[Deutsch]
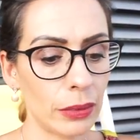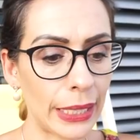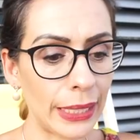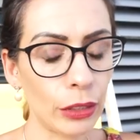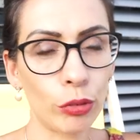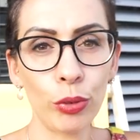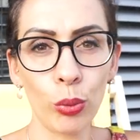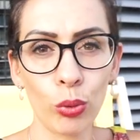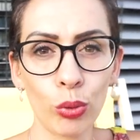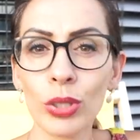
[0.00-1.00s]
dahin
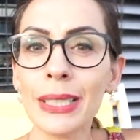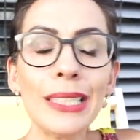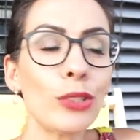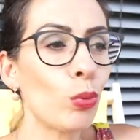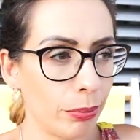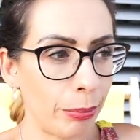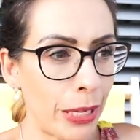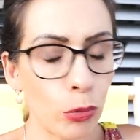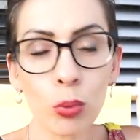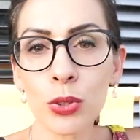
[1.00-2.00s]
geflogen und nicht um bei
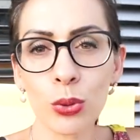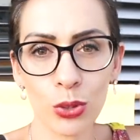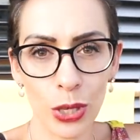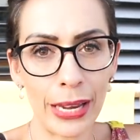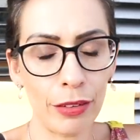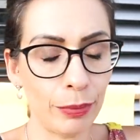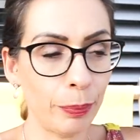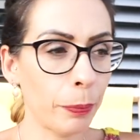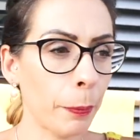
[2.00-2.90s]
einem Umzug zu helfen.